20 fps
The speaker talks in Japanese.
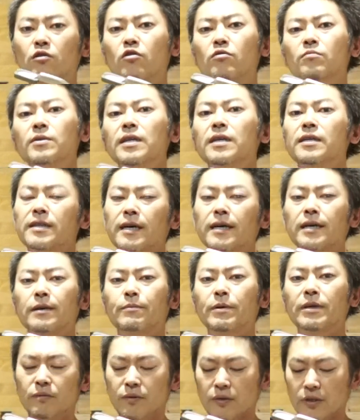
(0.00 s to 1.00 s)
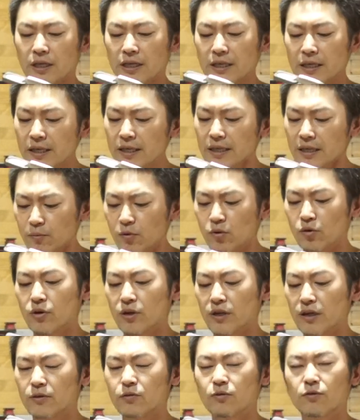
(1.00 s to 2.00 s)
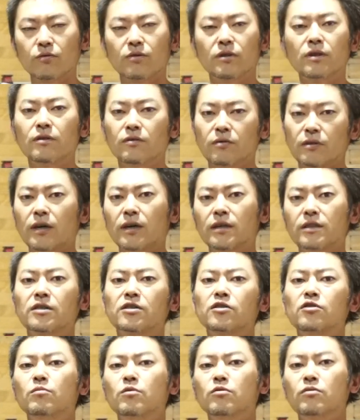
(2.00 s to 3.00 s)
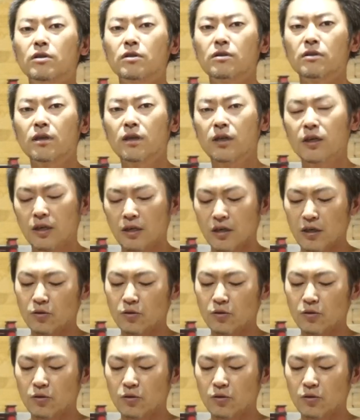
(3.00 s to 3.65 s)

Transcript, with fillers: ホームセンターや、まあ、100均にも、えっ、と、売ってるような形のものです。